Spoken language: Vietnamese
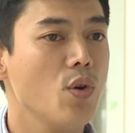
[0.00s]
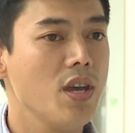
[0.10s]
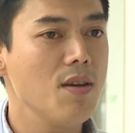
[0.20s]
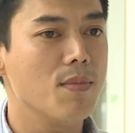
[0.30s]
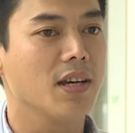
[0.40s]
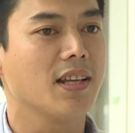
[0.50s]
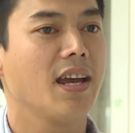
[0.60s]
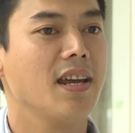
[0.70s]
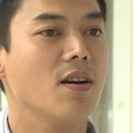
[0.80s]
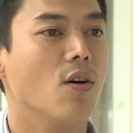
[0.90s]
chú ý mà người ta
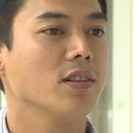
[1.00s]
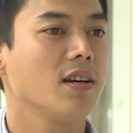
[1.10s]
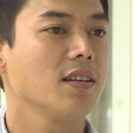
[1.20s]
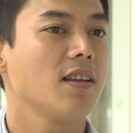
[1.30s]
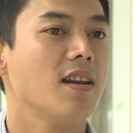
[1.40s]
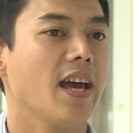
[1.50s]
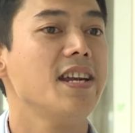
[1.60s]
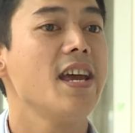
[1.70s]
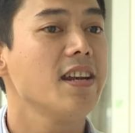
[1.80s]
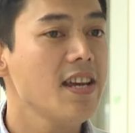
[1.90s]
hay gọi tới cái tên là
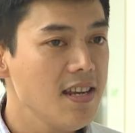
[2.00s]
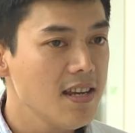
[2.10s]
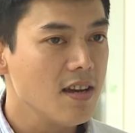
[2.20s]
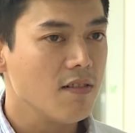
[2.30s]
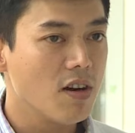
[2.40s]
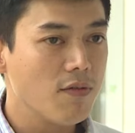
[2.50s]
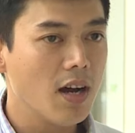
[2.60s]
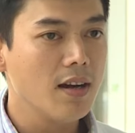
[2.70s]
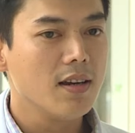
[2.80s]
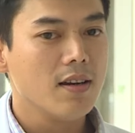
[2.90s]
ADHD vân vân.